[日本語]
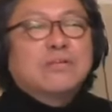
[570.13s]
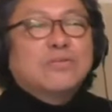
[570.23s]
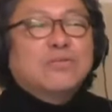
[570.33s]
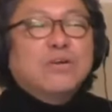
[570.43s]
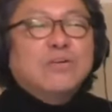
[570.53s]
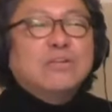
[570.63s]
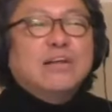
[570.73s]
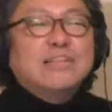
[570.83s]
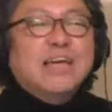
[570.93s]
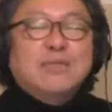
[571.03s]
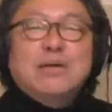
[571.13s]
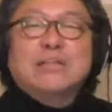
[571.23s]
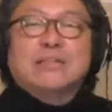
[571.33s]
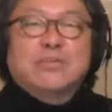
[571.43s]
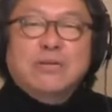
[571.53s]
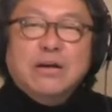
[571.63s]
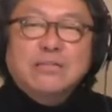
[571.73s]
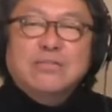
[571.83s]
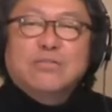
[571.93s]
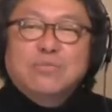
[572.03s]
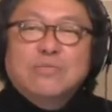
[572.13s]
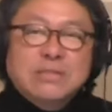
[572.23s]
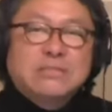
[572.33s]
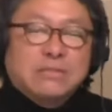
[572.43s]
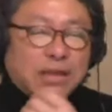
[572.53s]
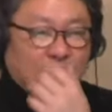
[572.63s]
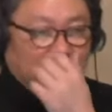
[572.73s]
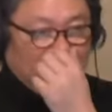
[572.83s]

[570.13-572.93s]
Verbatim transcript: これはなんで A 面なんだろうかっていうの思いますよね。